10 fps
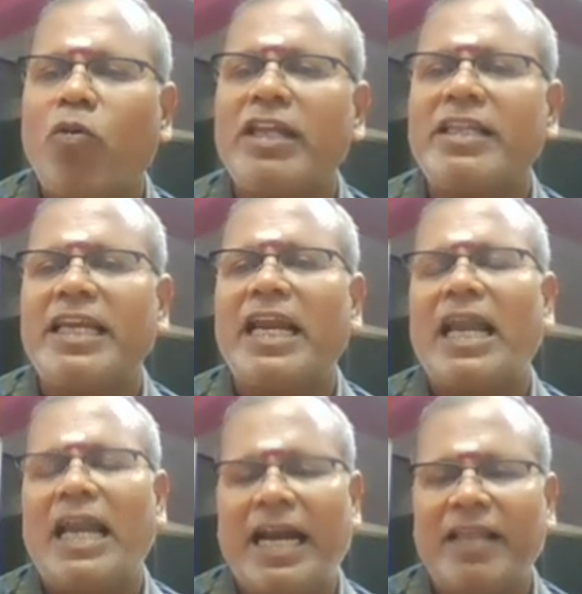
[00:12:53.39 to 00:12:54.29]

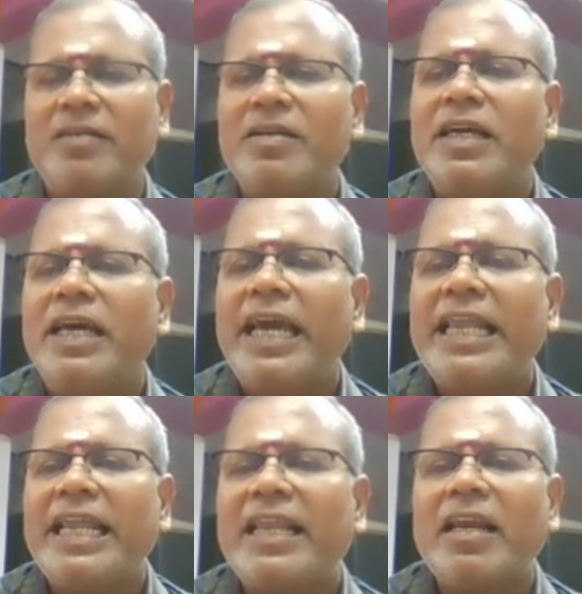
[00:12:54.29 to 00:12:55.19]
புரதத்தினால் ஆனது
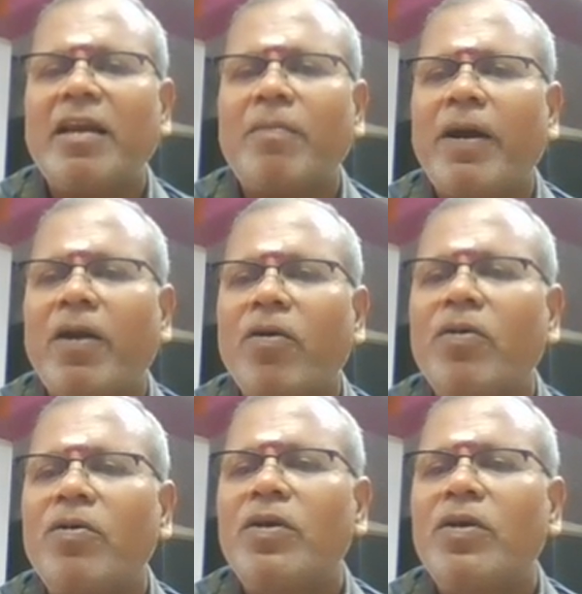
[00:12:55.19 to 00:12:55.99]
இந்த இடத்துல பாருங்க